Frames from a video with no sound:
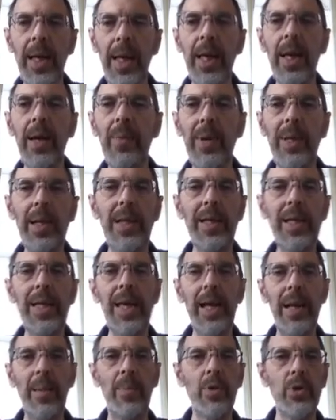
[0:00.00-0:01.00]
e quindi
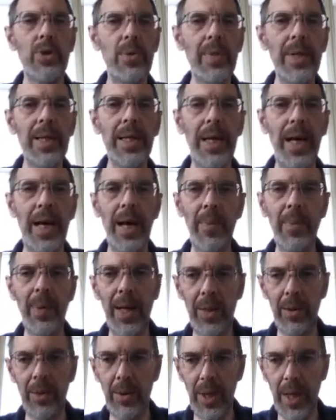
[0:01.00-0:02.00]
dia la possibilità a un
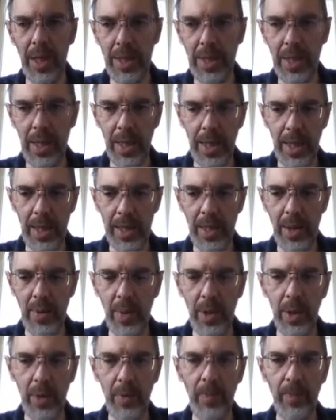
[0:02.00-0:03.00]
altro di essere
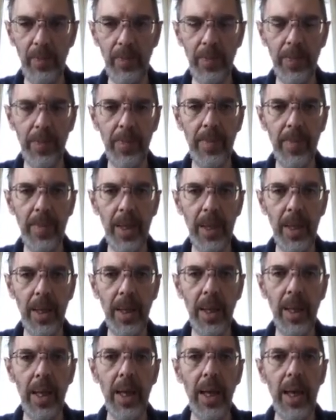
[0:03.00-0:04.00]
eseguito.
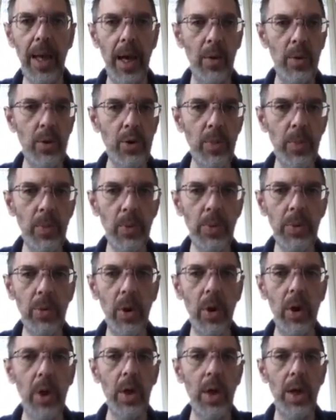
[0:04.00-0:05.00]
A questo
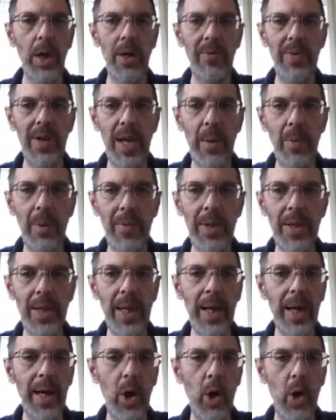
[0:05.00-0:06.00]
punto eh, veniamo a
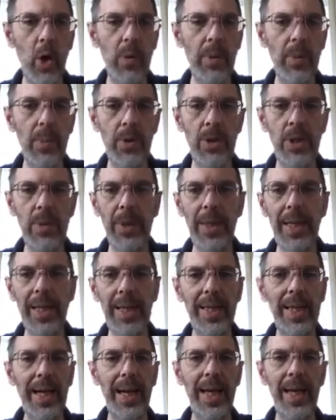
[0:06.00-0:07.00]
vedere come possiamo
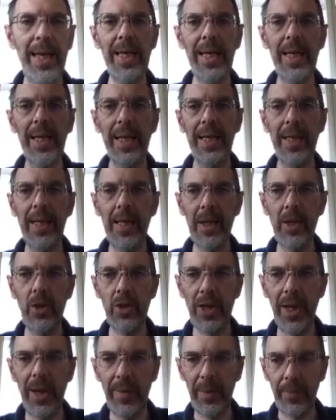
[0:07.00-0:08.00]
trattare i thread in
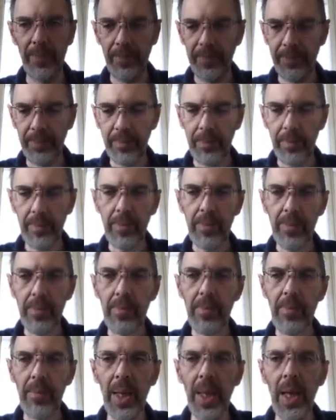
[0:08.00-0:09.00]
Java.
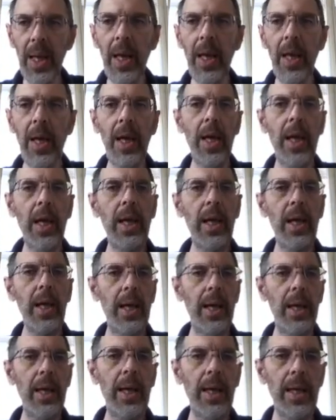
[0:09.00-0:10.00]

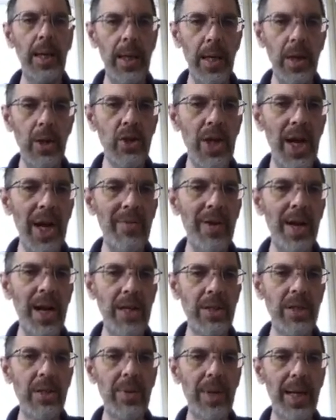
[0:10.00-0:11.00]
Eh, in Java
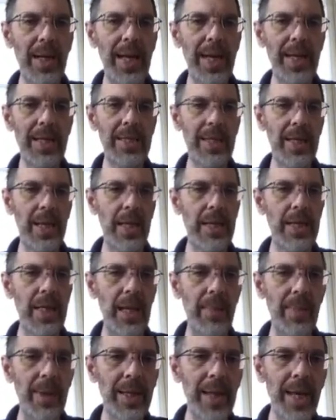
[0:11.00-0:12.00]
esiste una classe che si
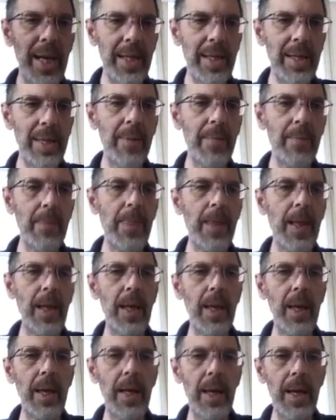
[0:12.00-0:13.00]
chiama thread
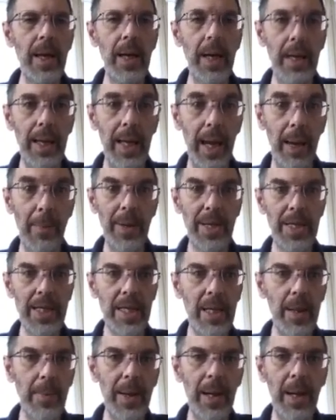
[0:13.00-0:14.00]
eh, che
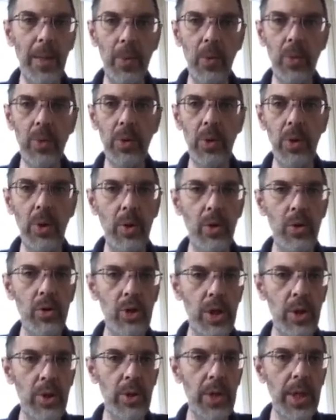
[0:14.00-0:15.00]
rappresenta per l'appunto il
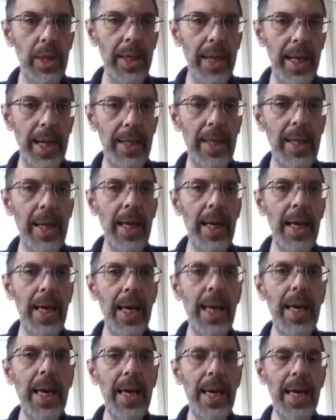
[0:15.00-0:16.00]
concetto di thread e
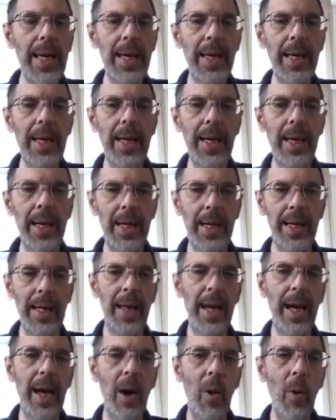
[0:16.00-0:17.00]
eh,
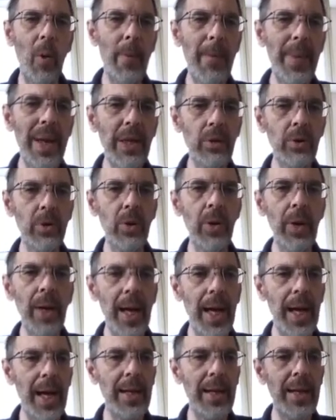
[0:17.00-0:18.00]
che ha un metodo
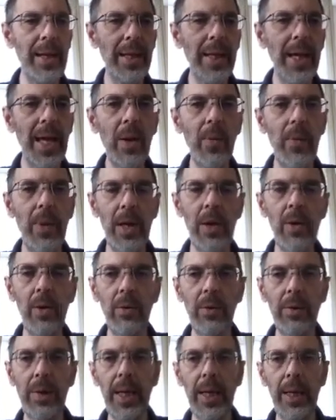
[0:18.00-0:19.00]
run che è
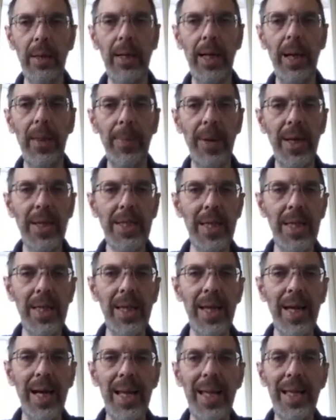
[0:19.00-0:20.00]
quello che
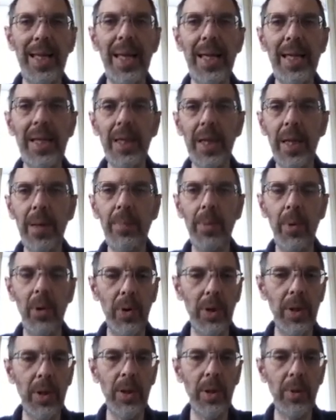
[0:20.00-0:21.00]
rappresenta l'entry
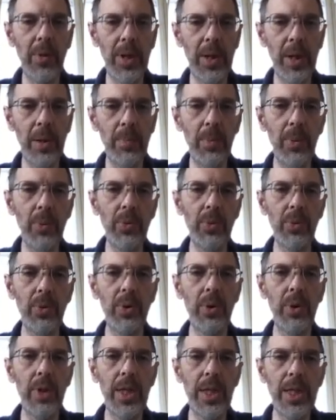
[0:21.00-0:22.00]
point, quindi il
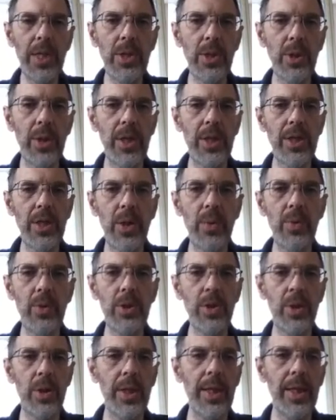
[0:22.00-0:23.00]
punto di inizio
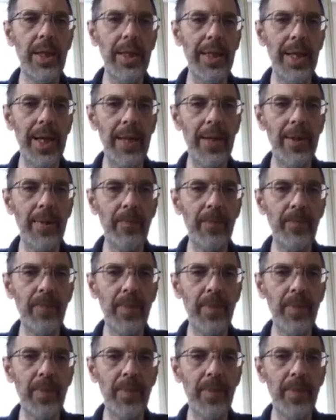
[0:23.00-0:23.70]
dell'esecuzione del thread.